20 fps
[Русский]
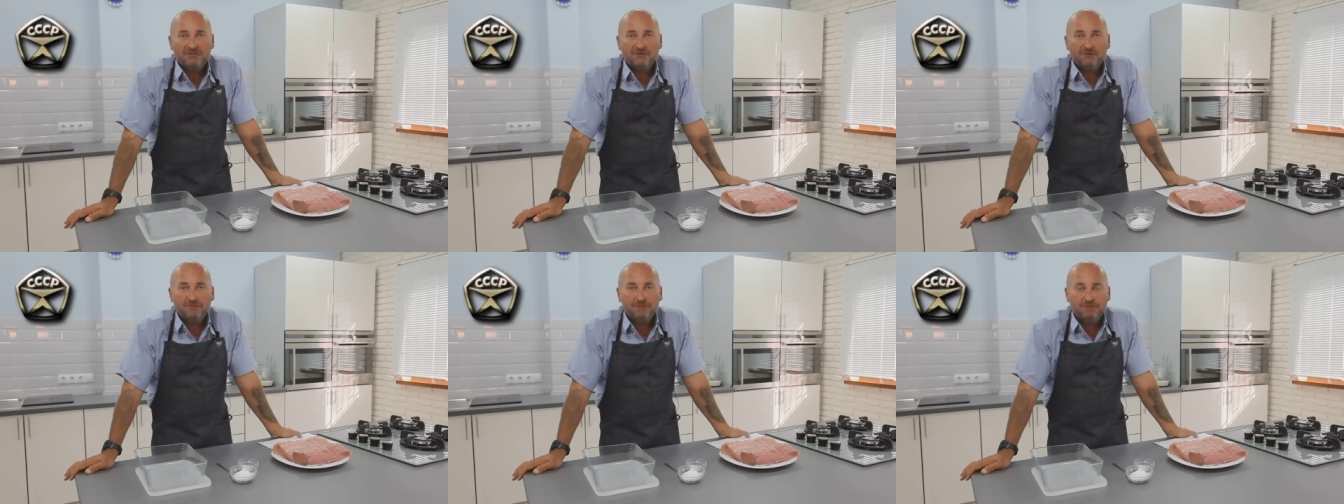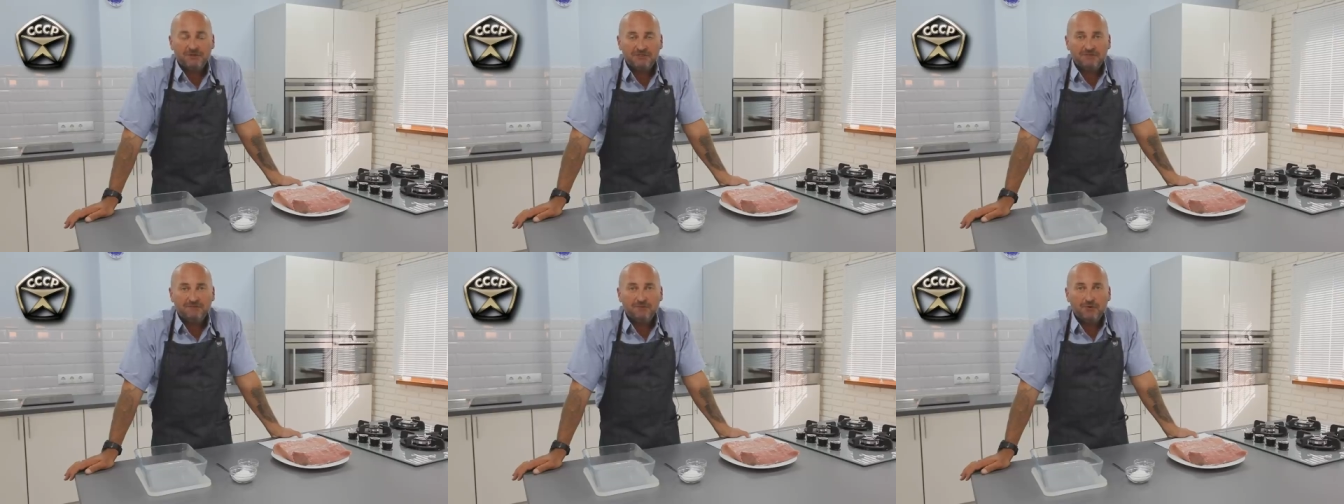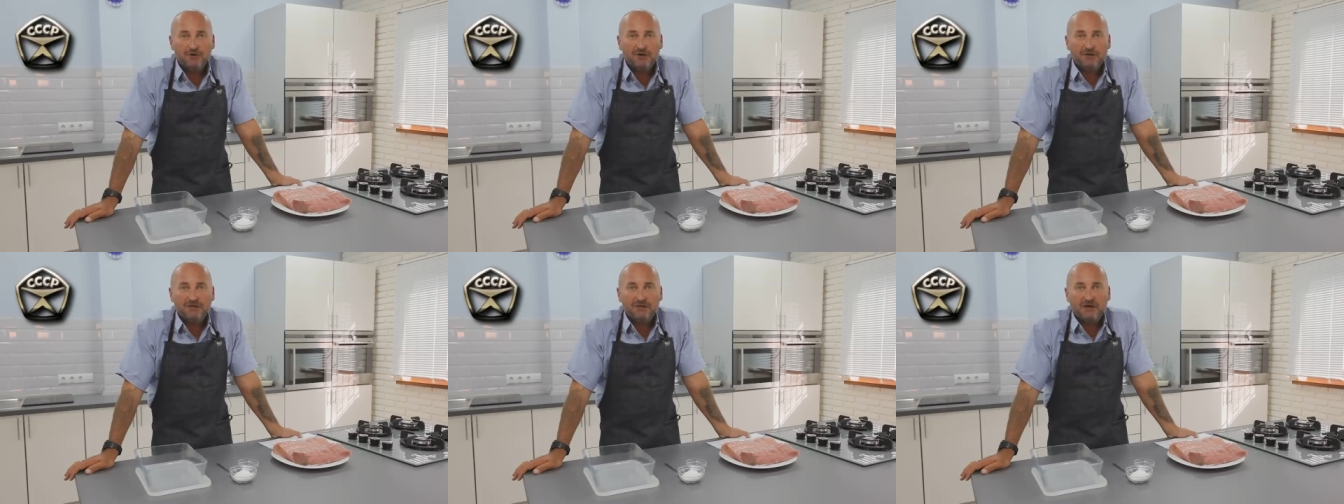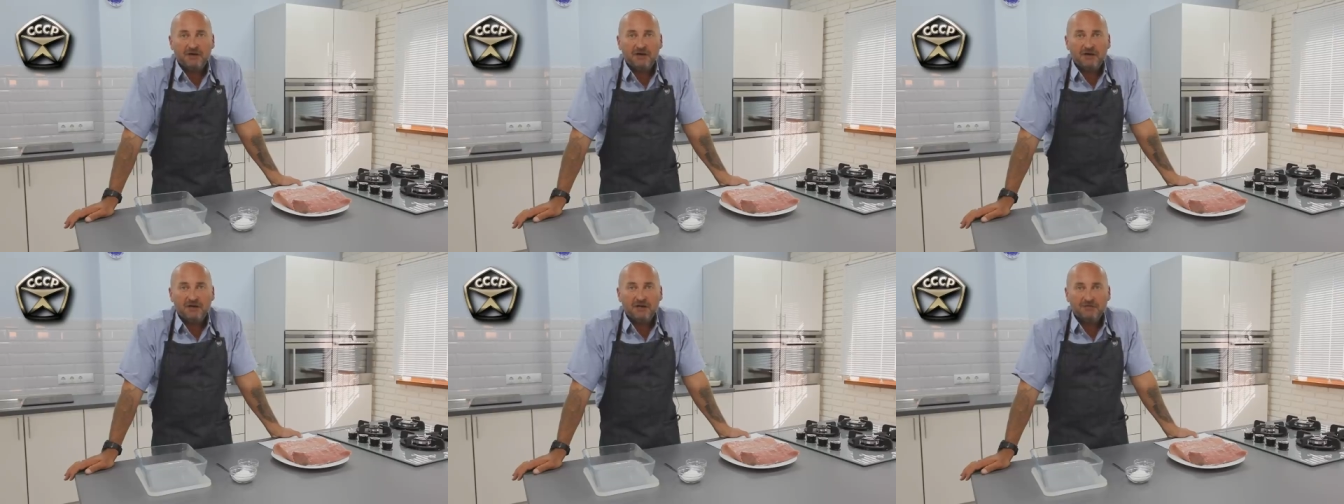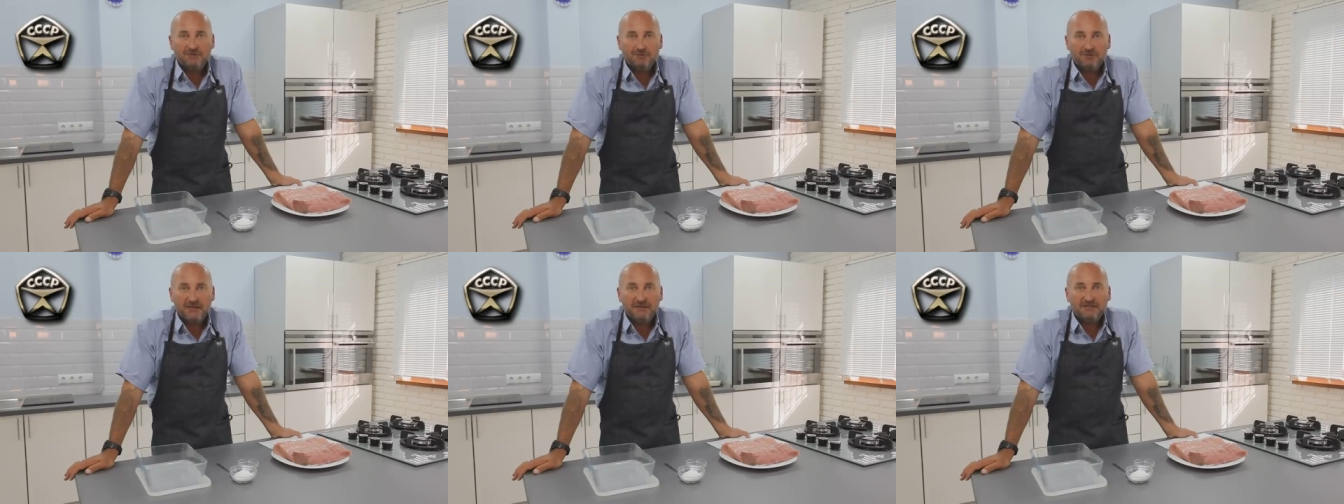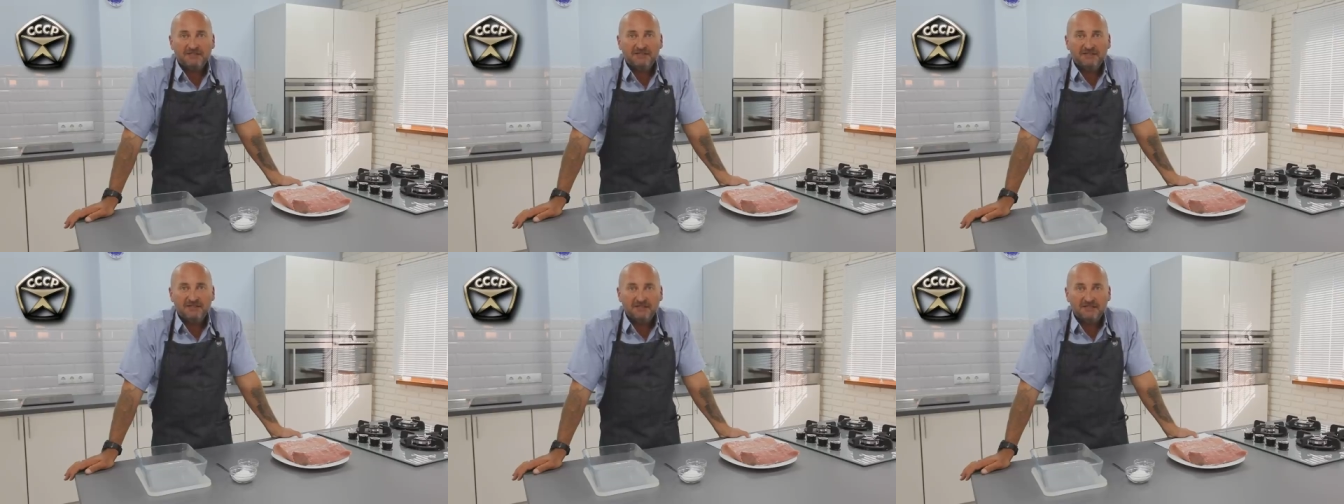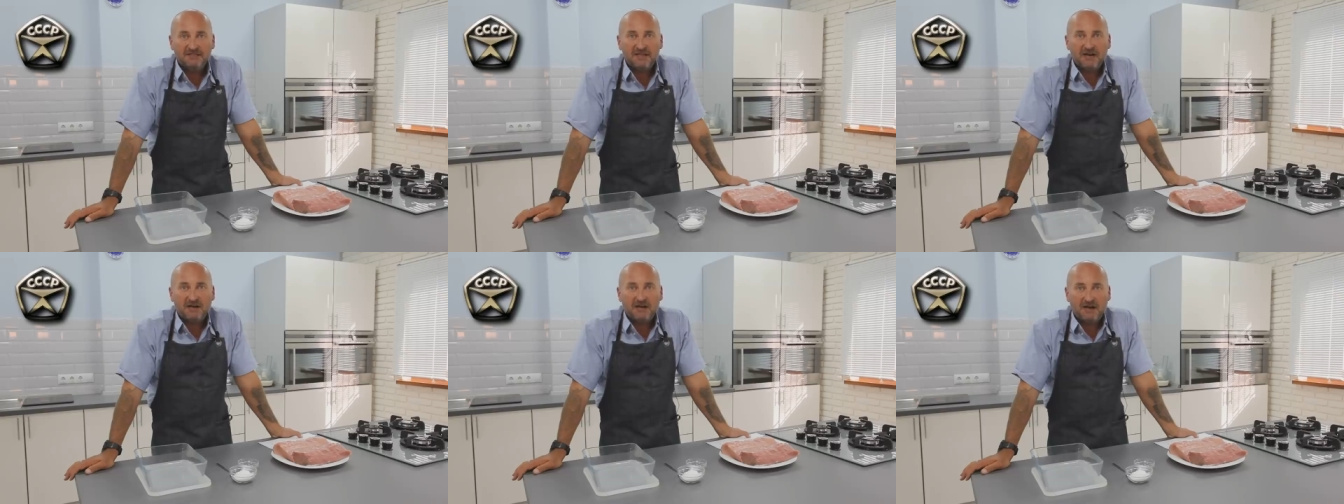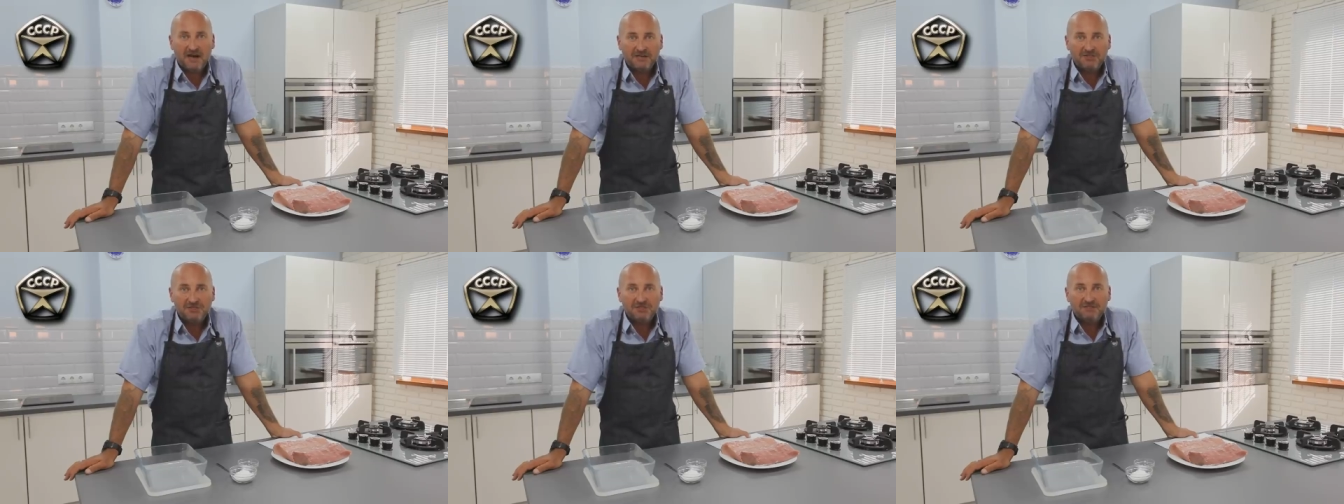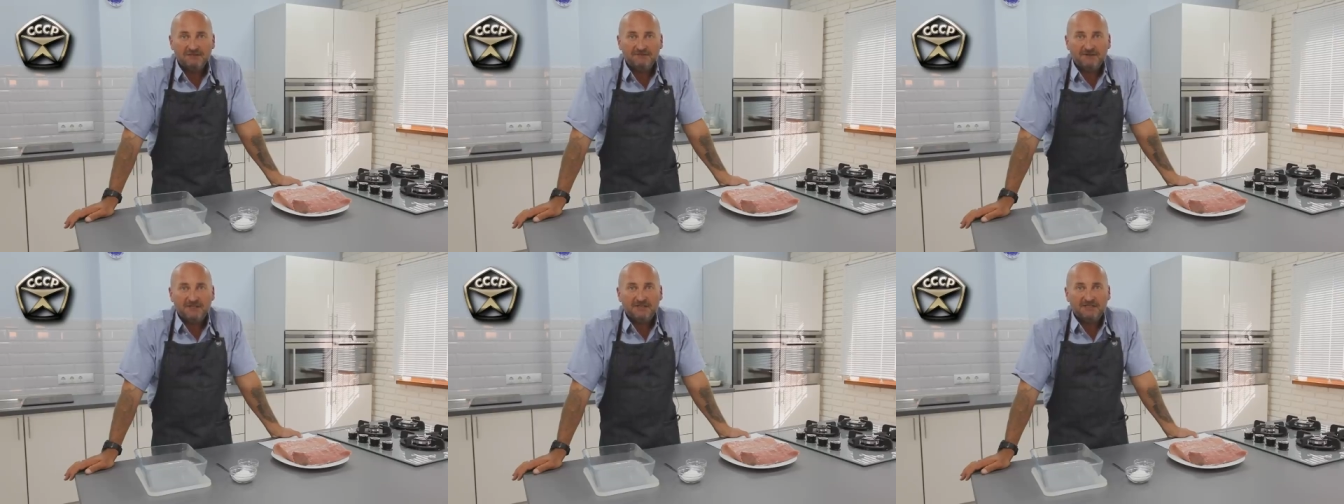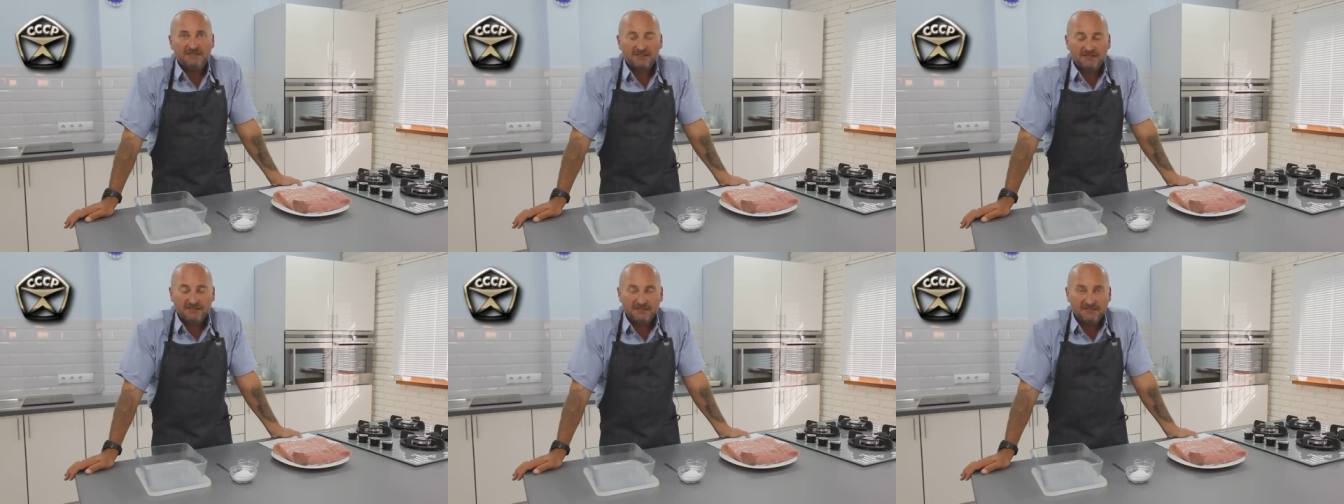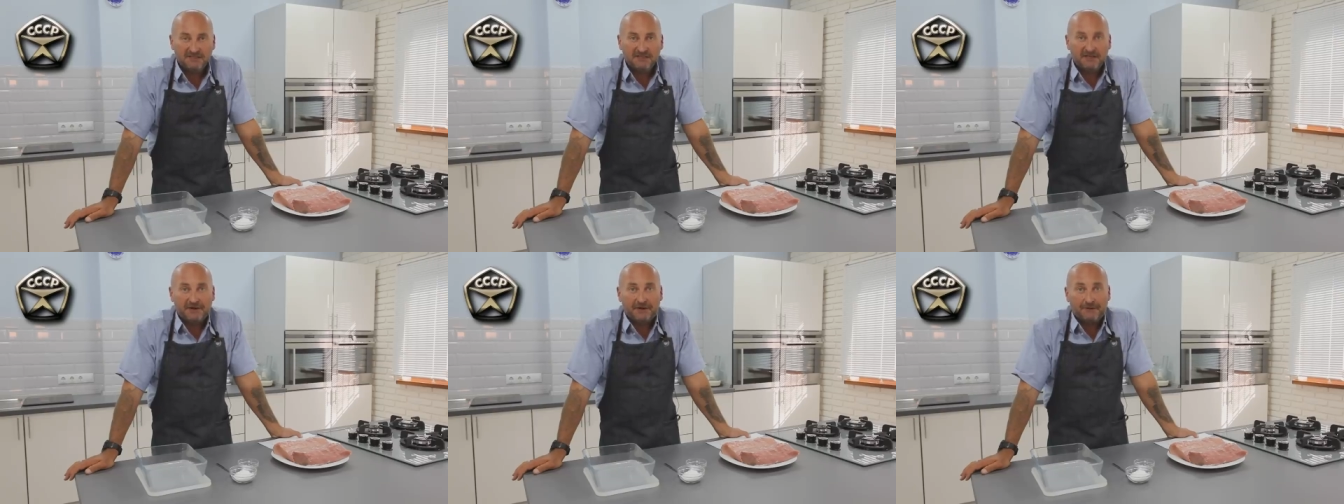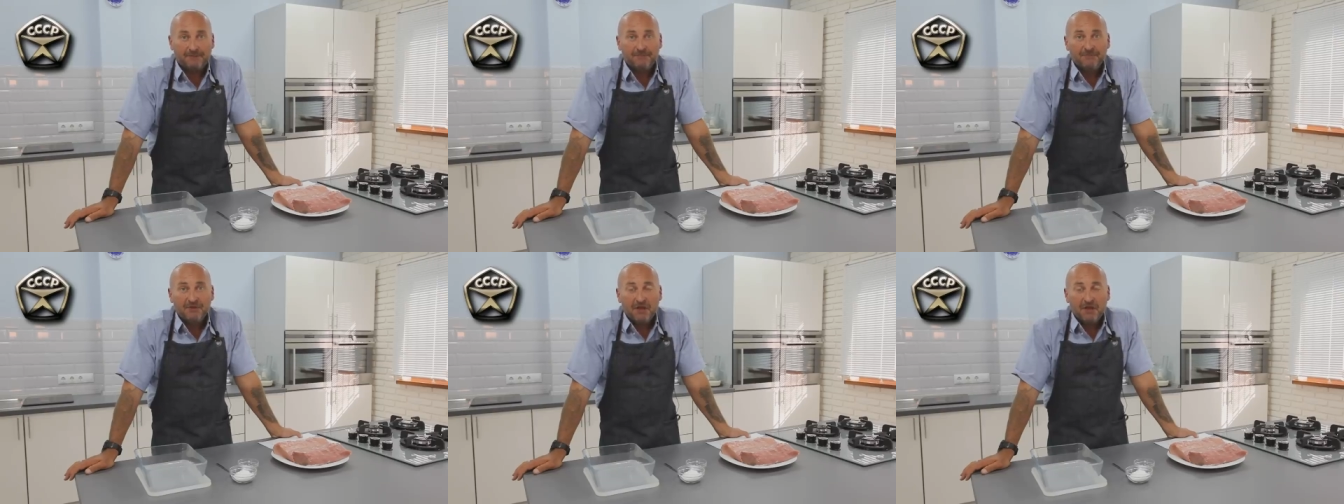присвоен государственный знак качества СССР.